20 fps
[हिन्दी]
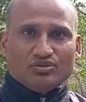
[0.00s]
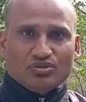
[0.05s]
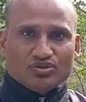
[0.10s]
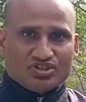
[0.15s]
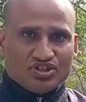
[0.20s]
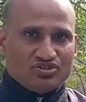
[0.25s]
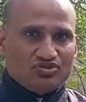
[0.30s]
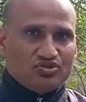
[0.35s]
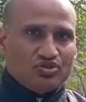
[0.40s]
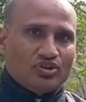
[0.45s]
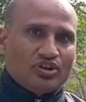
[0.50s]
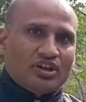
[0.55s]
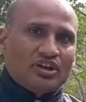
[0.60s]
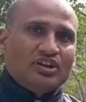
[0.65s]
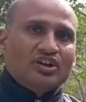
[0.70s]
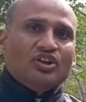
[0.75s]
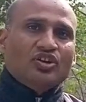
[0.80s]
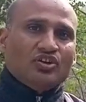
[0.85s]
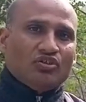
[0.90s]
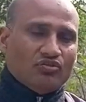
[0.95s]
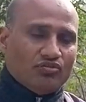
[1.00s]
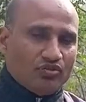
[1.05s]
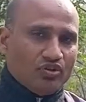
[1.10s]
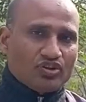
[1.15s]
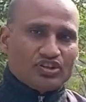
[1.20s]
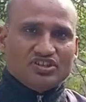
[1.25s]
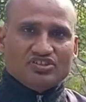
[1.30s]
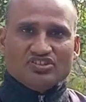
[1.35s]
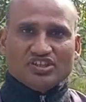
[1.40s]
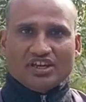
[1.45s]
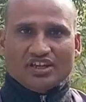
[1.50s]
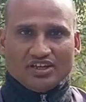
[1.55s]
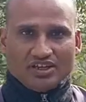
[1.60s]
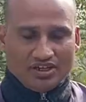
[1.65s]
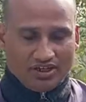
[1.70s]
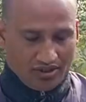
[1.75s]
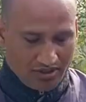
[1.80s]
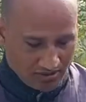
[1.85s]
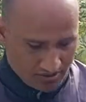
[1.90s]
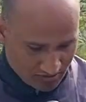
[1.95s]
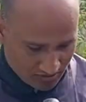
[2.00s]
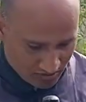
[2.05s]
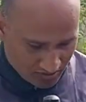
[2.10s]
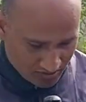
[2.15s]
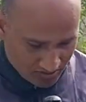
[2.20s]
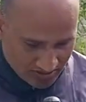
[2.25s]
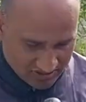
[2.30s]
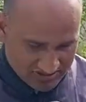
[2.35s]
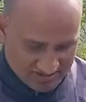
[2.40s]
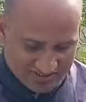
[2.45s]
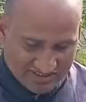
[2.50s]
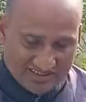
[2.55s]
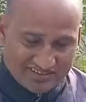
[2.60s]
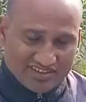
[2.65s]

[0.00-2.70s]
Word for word: कोशिश जो है वो की जाए हाँ, और इसके